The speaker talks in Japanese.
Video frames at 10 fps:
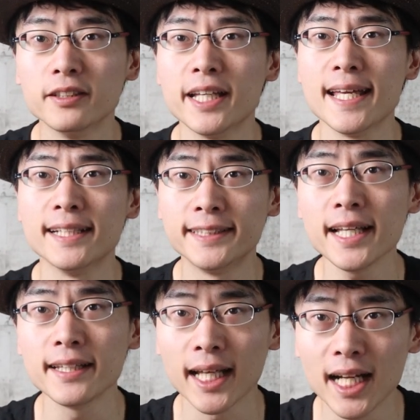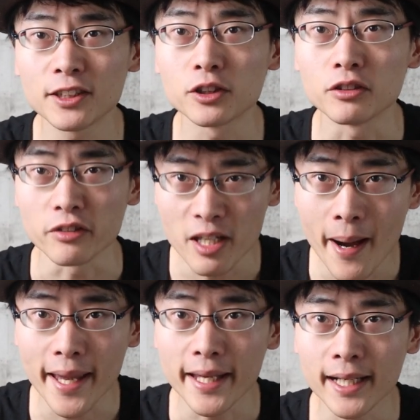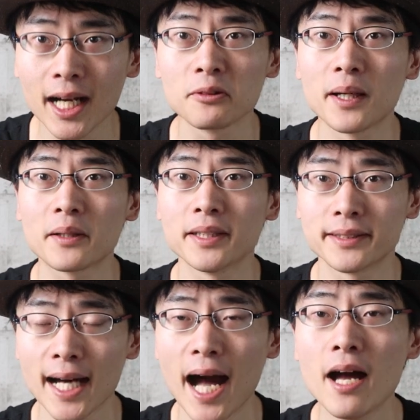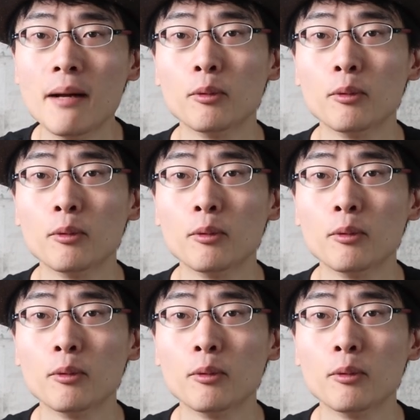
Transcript: えー、全72枚カードがあるんですが、